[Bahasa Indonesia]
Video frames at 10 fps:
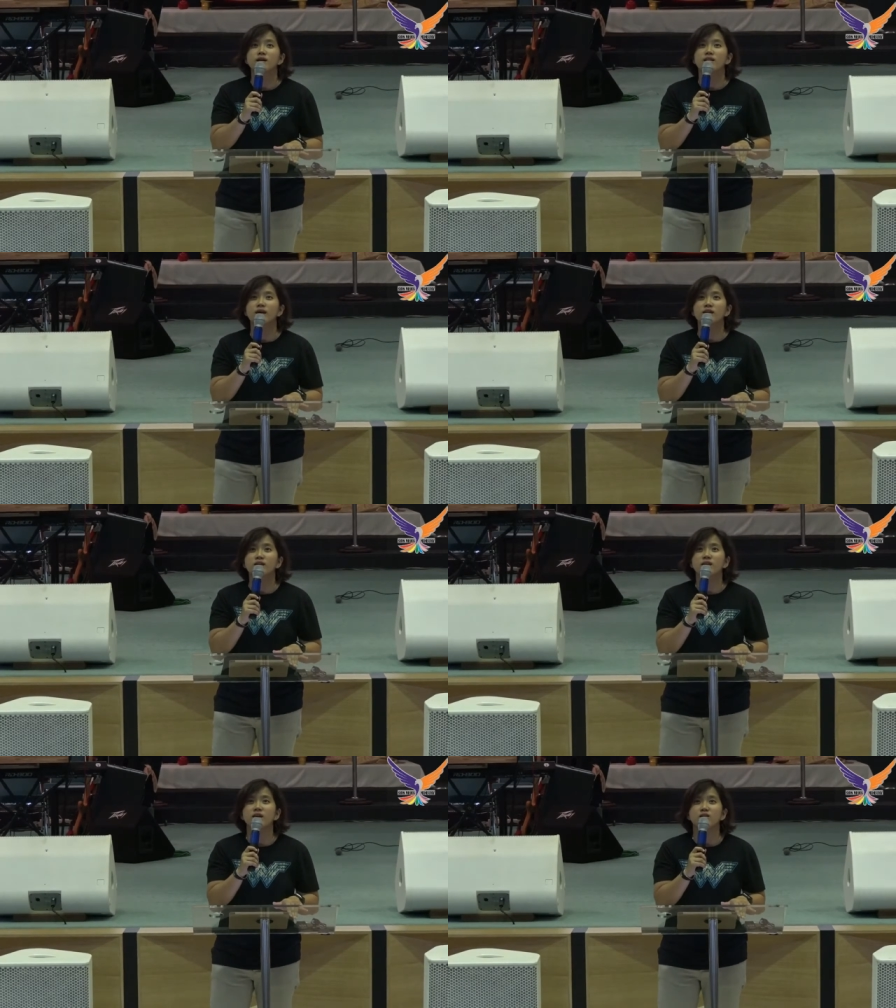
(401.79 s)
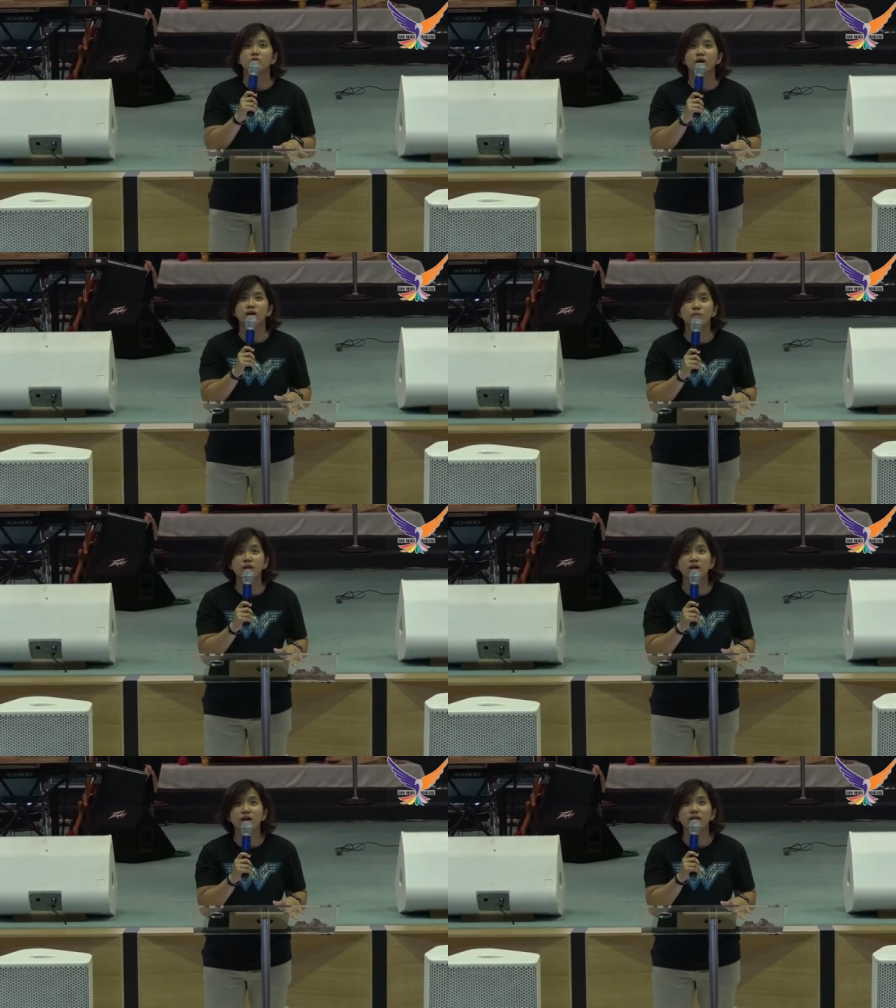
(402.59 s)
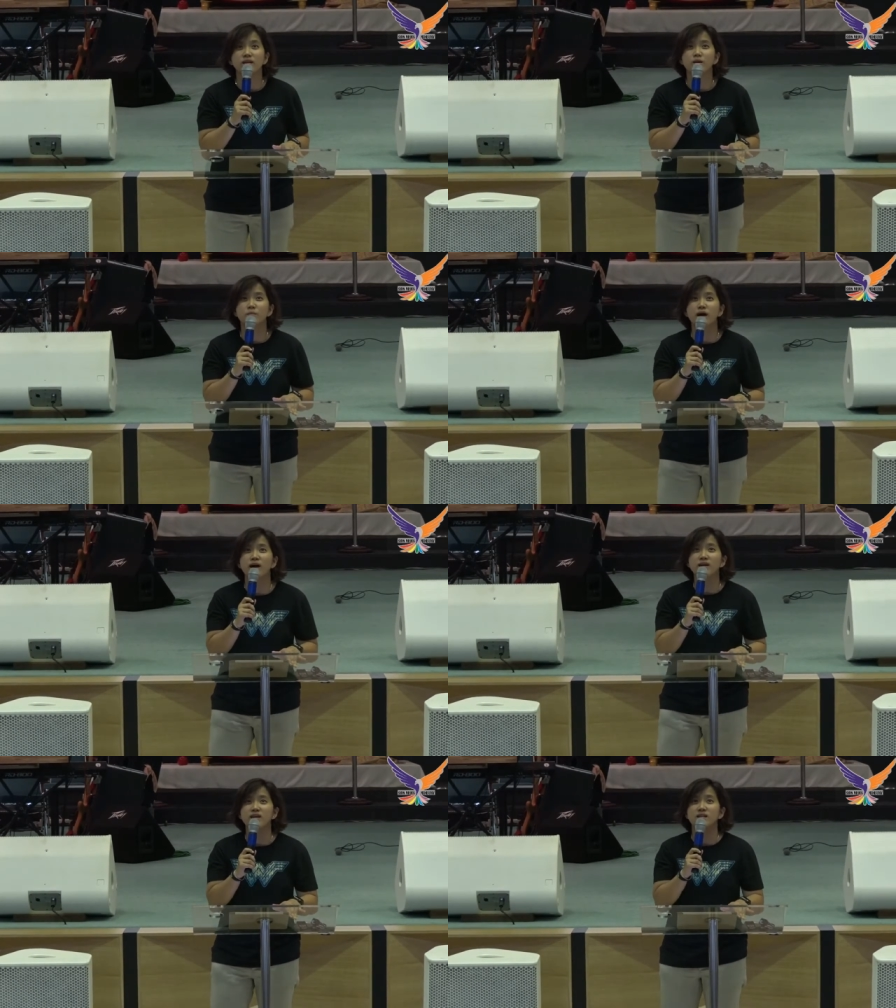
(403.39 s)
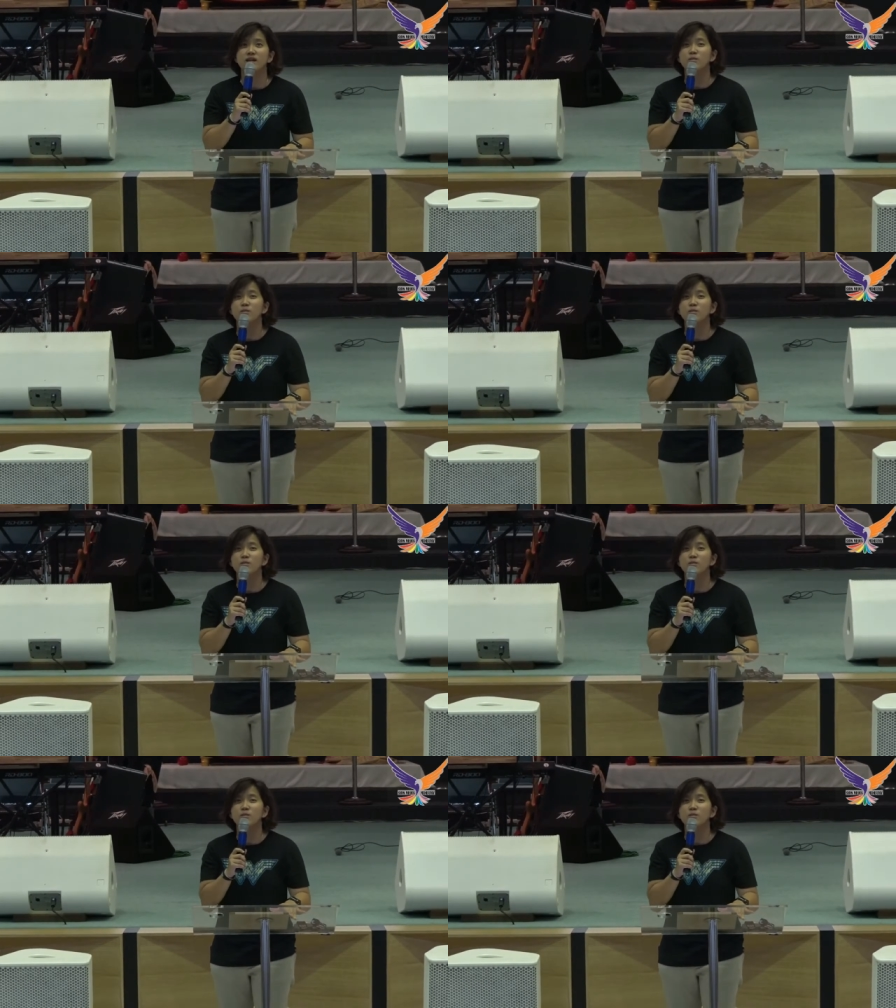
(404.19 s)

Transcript: Dan ketika Tuhan mendengarnya, bangkitlah